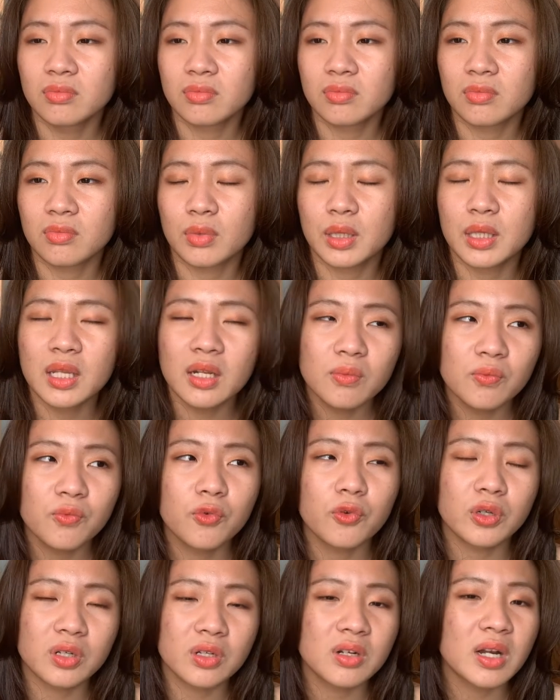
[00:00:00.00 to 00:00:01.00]
ừ, giết
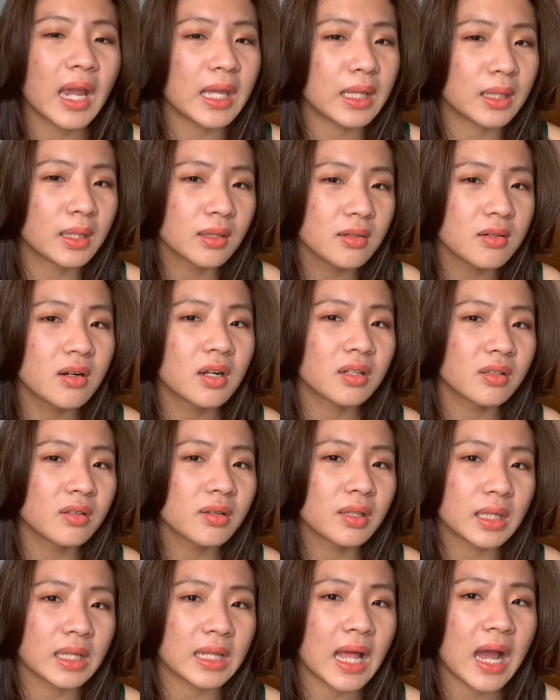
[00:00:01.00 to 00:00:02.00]
phụ nữ ngày xưa đã
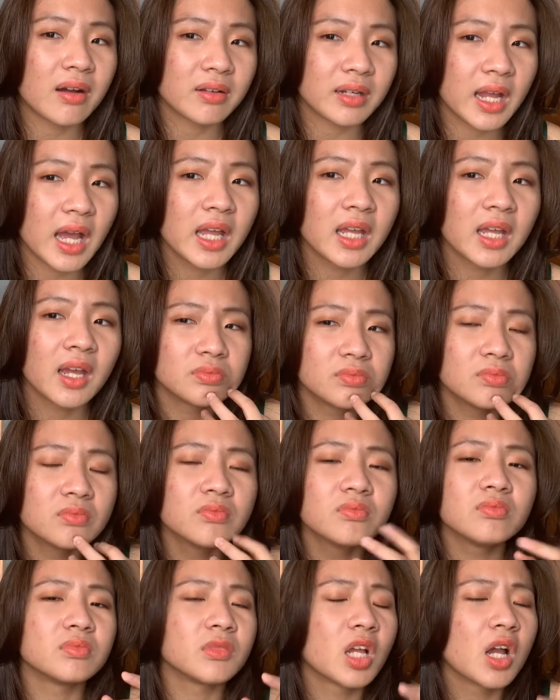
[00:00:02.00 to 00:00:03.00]
từng xảy ra ở đây
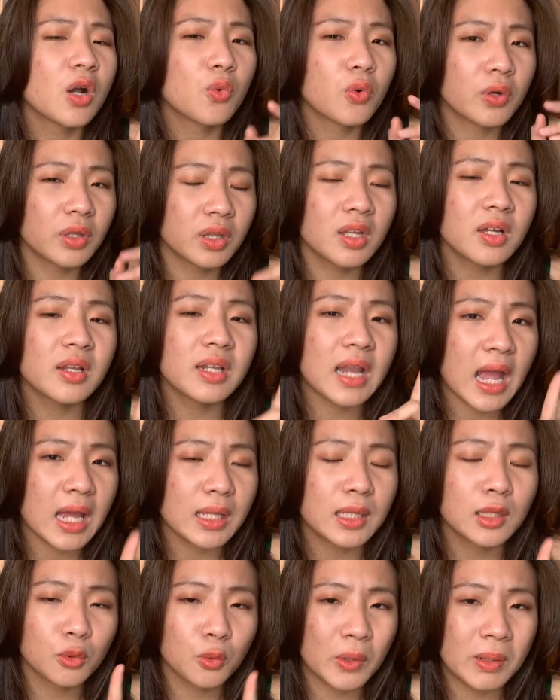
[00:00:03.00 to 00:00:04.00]
ừ, cuốn rơi
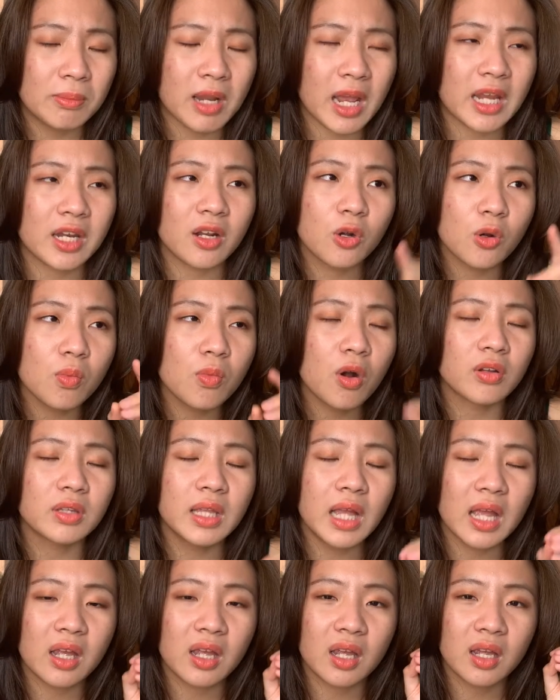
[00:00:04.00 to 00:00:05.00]
Night Swim này nó cũng có
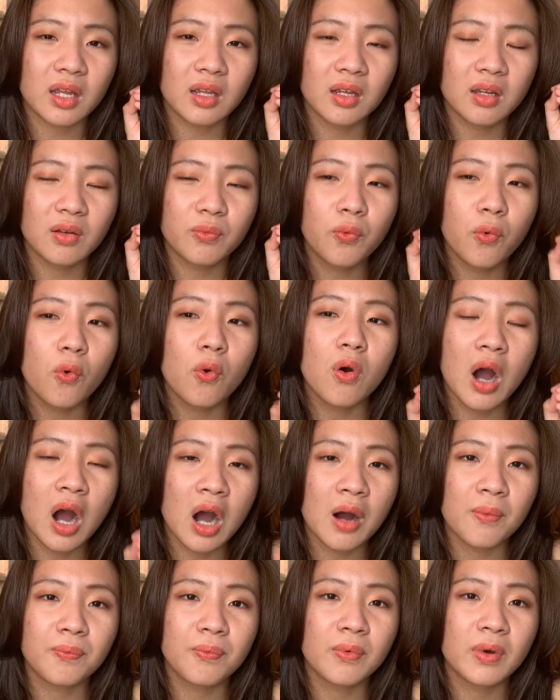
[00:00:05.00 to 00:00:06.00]
thể phù
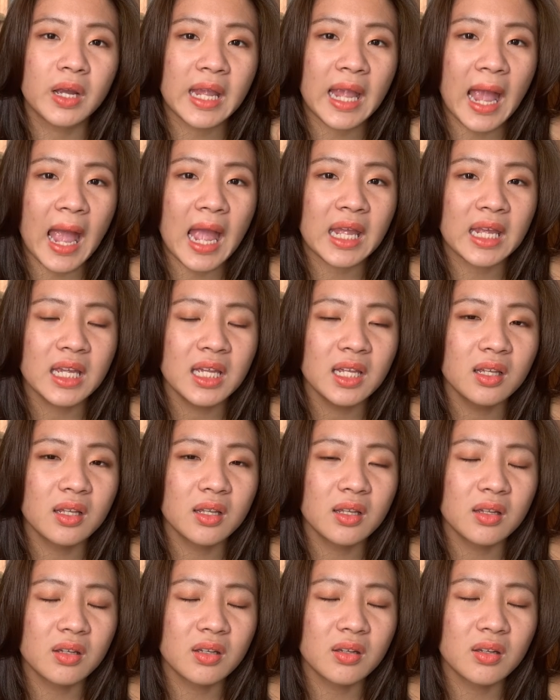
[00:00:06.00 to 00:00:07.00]
hợp với cái
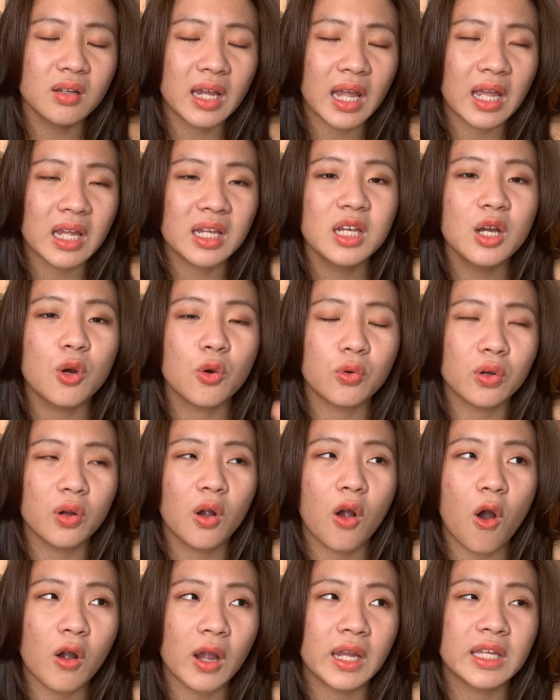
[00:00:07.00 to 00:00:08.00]
cái kiểu
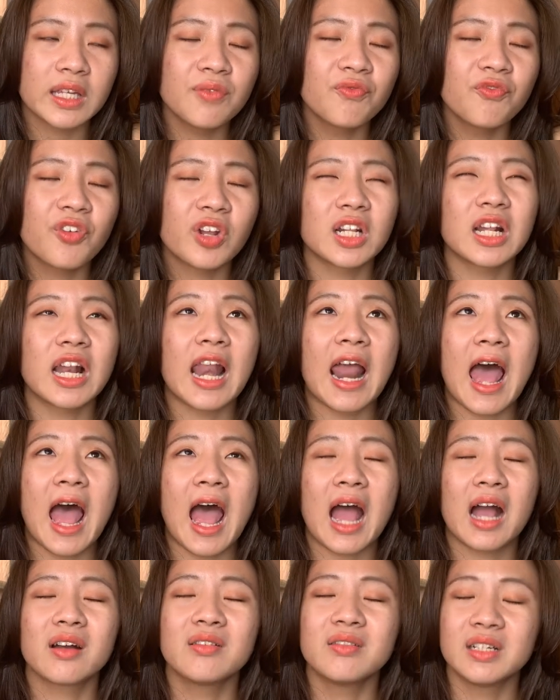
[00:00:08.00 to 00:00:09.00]
có cái nhân vật
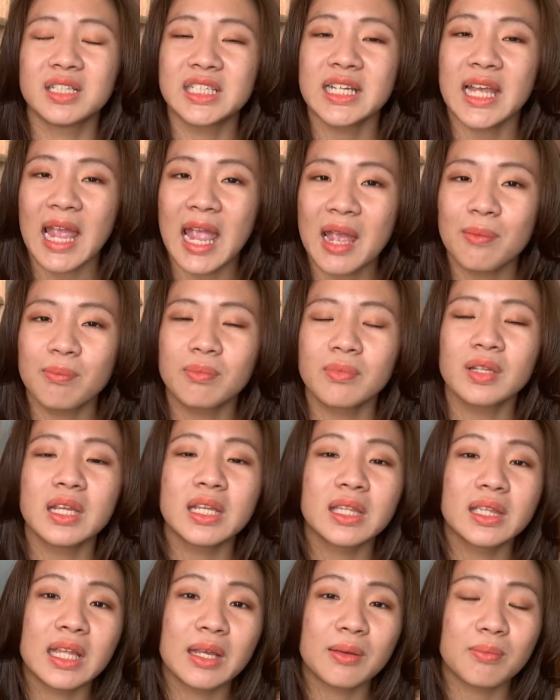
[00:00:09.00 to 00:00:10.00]
là người chị em
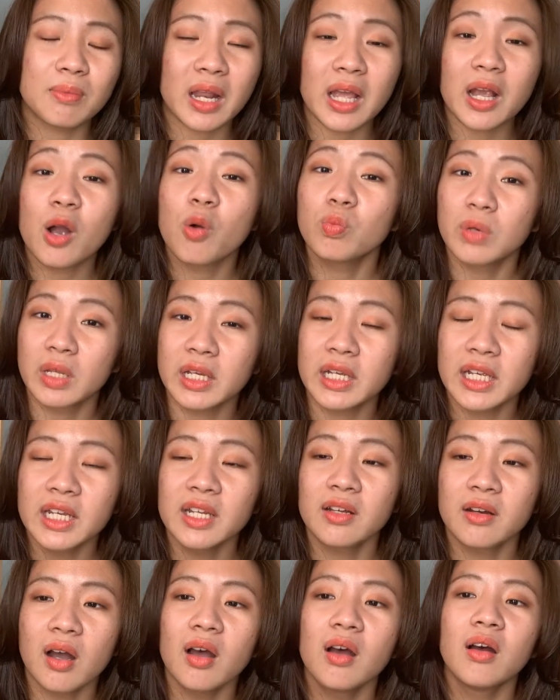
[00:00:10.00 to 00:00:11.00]
đi tìm lại công
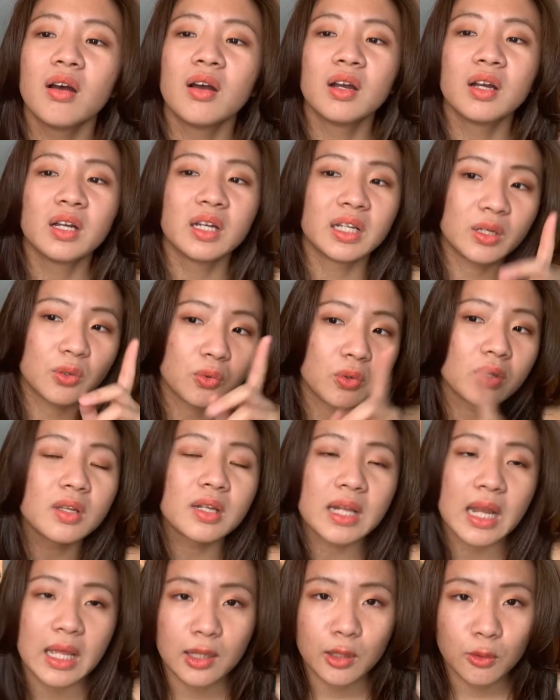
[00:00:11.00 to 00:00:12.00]
lý nữa thì cuốn
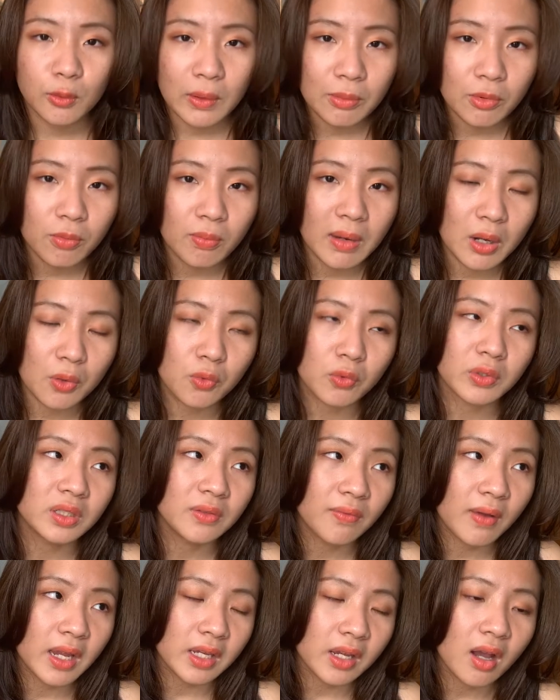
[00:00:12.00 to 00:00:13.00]
rơi Night Swim cũng là cuốn
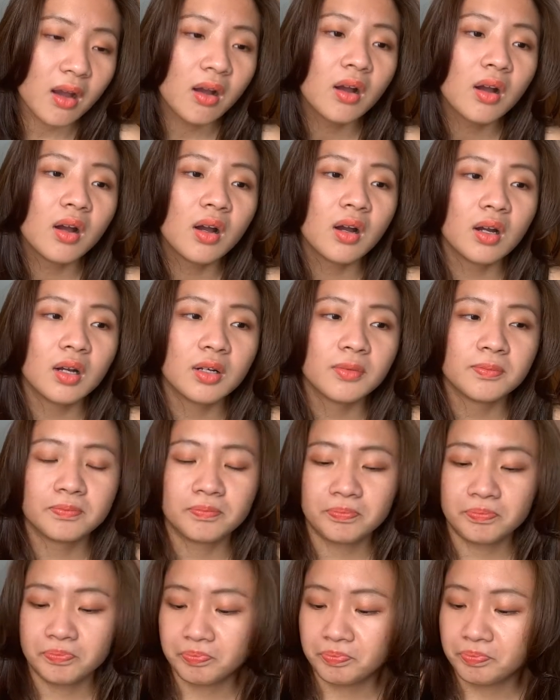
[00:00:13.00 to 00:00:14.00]
như vậy nhá
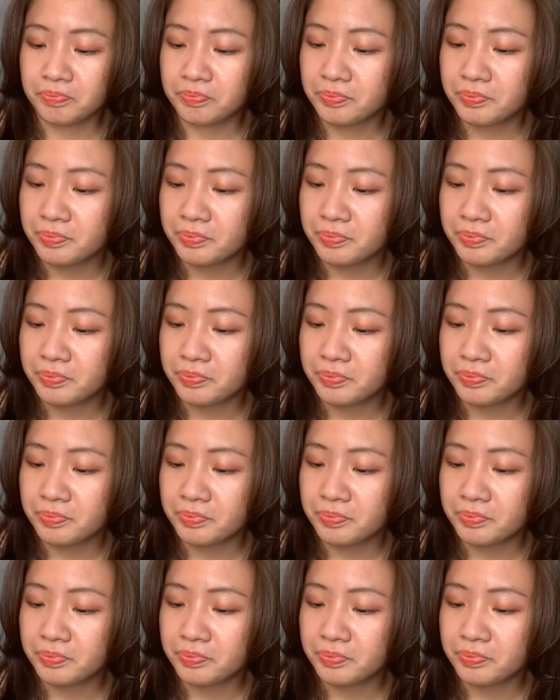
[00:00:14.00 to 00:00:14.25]
ừ. ừ.